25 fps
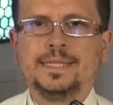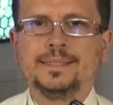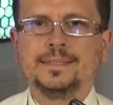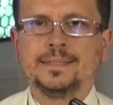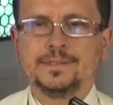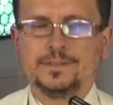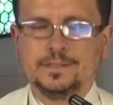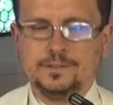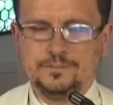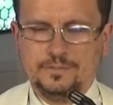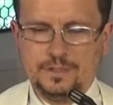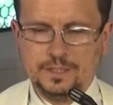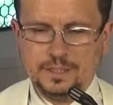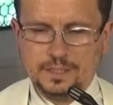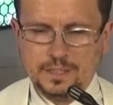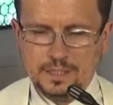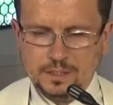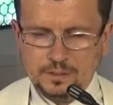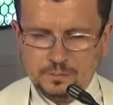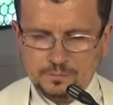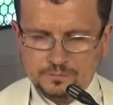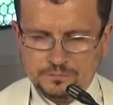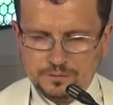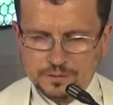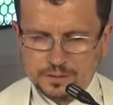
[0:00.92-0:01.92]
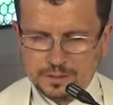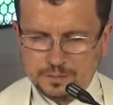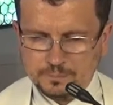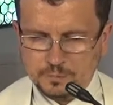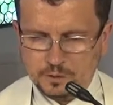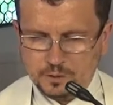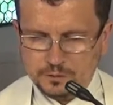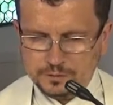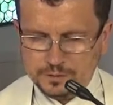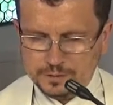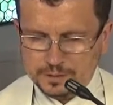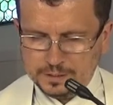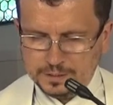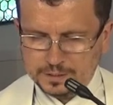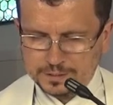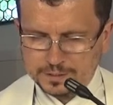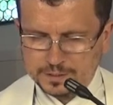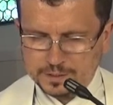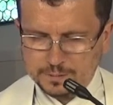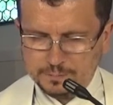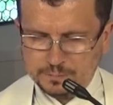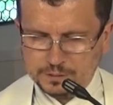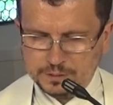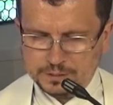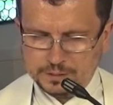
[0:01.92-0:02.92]
Das Evangelium für den heutigen
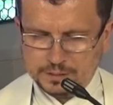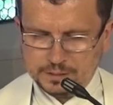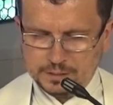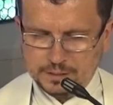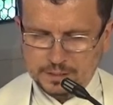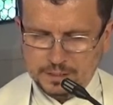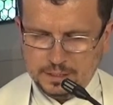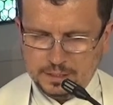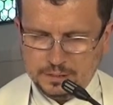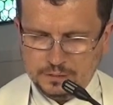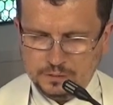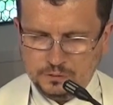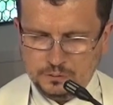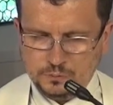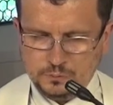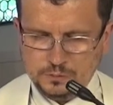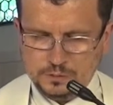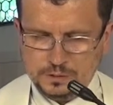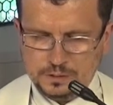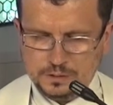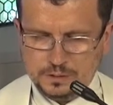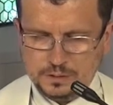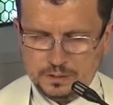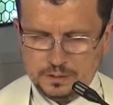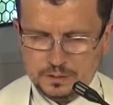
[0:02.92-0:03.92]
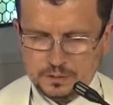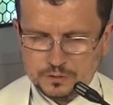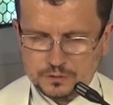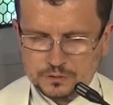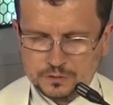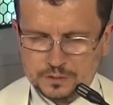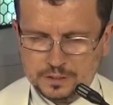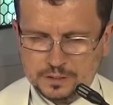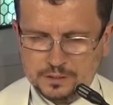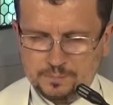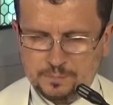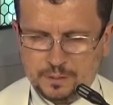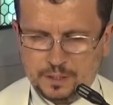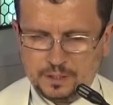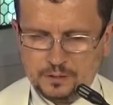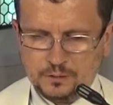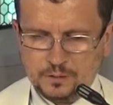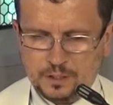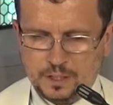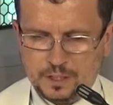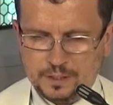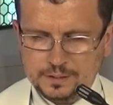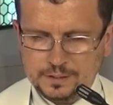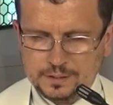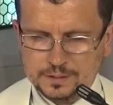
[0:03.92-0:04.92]
7. Juni steht bei
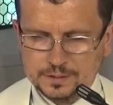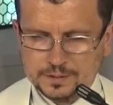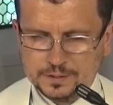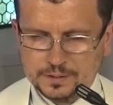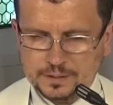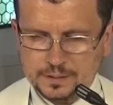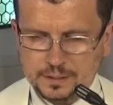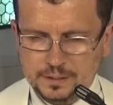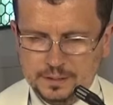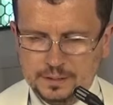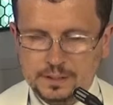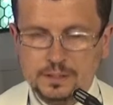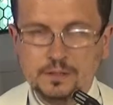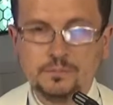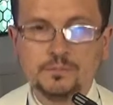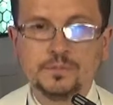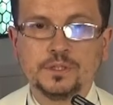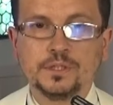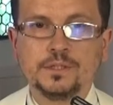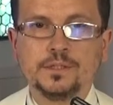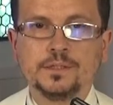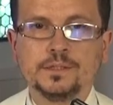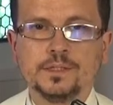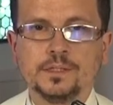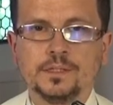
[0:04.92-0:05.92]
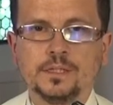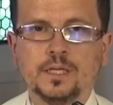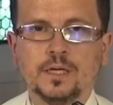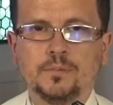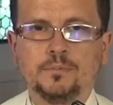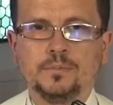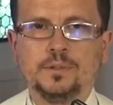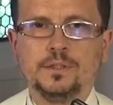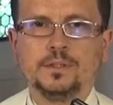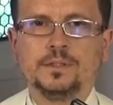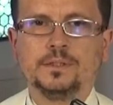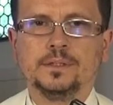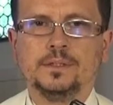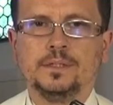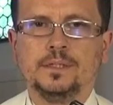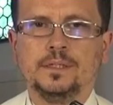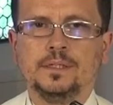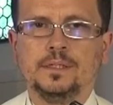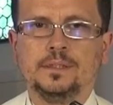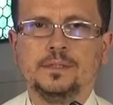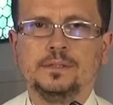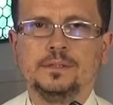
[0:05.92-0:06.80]
Johannes im dritten Kapitel.